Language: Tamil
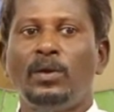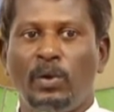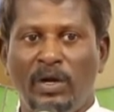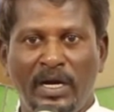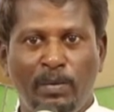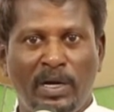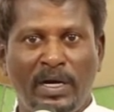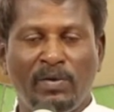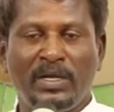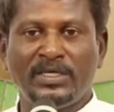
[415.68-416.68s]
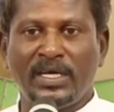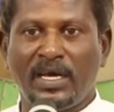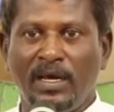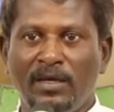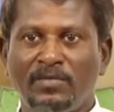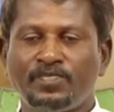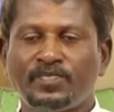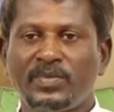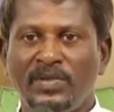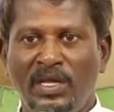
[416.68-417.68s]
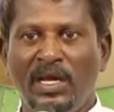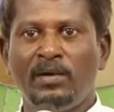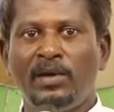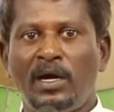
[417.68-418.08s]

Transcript: ஒரு அன்பானவர்கள் இன்றைக்கு நீங்கள்